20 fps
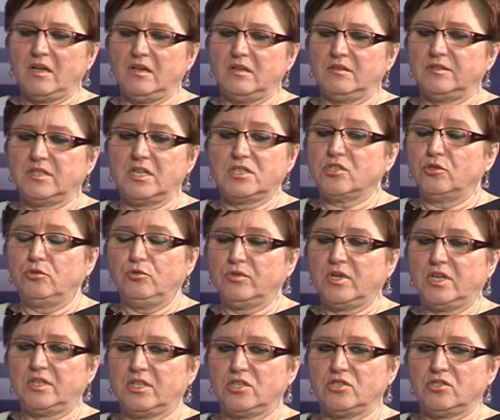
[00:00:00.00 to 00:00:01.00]

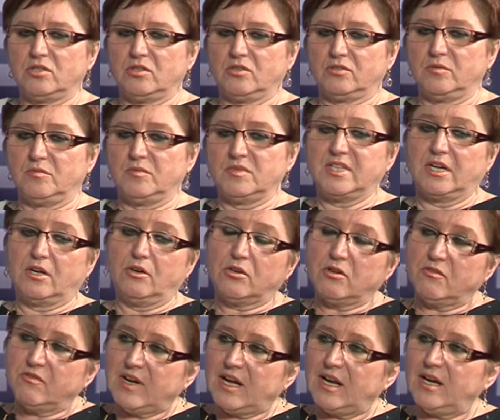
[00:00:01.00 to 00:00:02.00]
decyduje też o tym
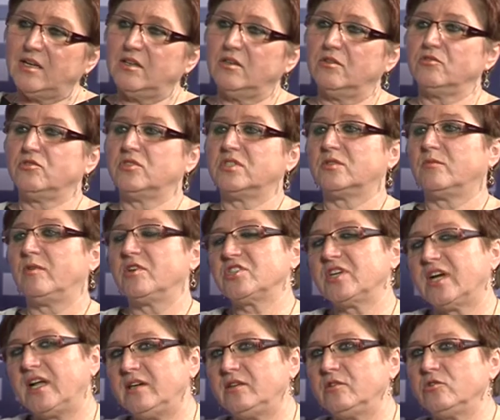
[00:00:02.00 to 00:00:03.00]
zachorowalność,
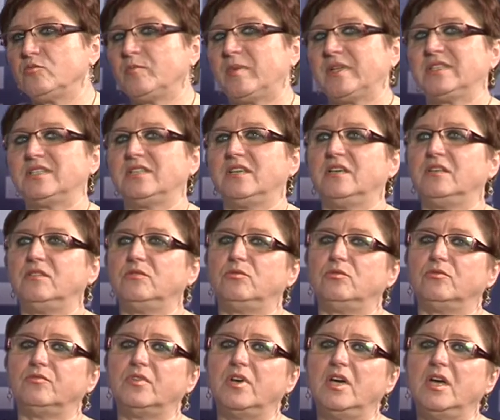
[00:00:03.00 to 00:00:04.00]
zgłaszalność
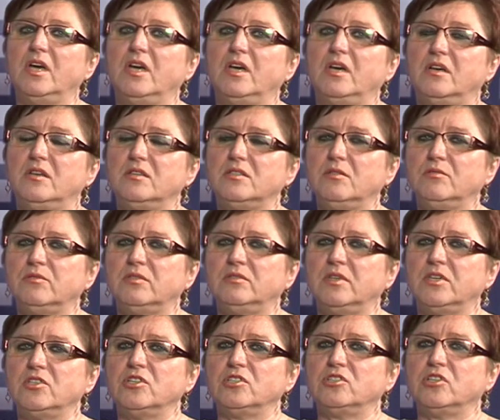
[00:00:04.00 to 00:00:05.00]
pacjentów, są to
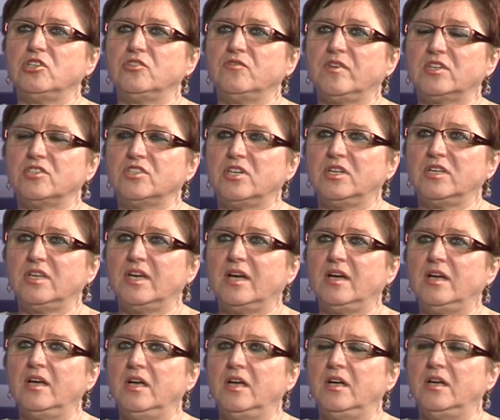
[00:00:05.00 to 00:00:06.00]
najczęściej
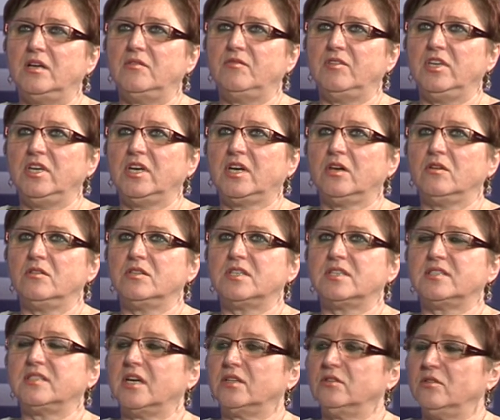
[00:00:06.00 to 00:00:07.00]
świadczenia
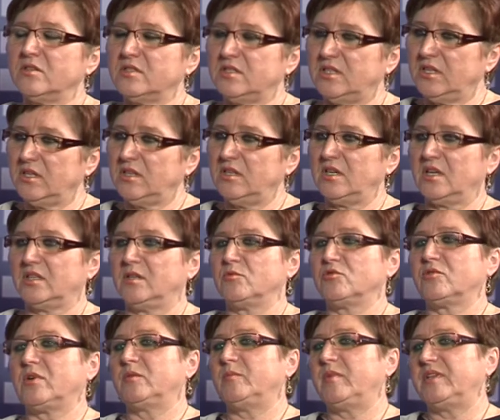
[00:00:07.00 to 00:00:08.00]
wynikające z diagnostyki, jak na
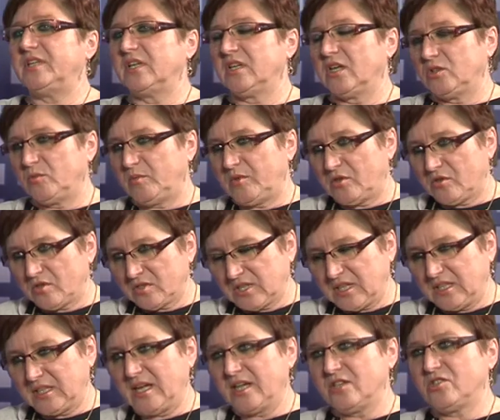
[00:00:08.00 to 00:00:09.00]
przykład badania
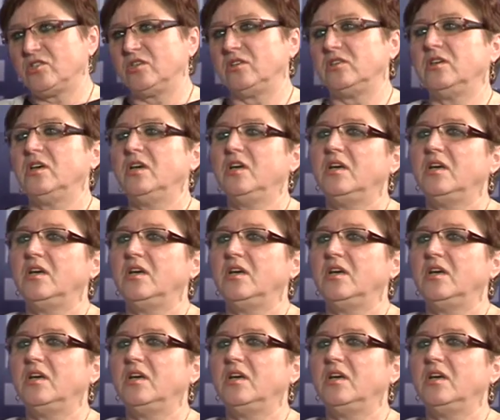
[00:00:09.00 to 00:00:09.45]
doplerowskie naczyń,